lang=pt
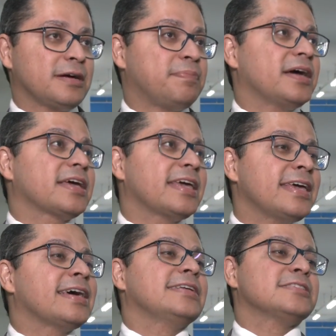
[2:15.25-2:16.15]
A PAI é quem
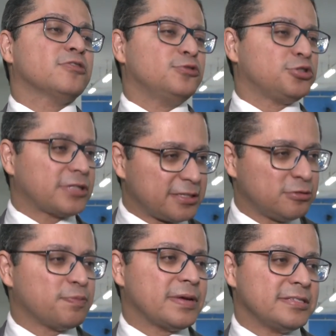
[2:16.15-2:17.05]
realiza hoje os testes
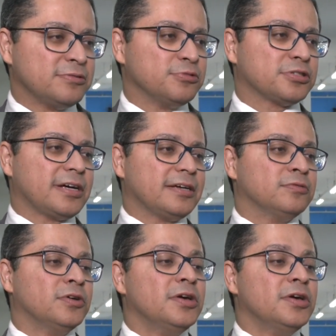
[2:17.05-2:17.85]
do pezinho no estado.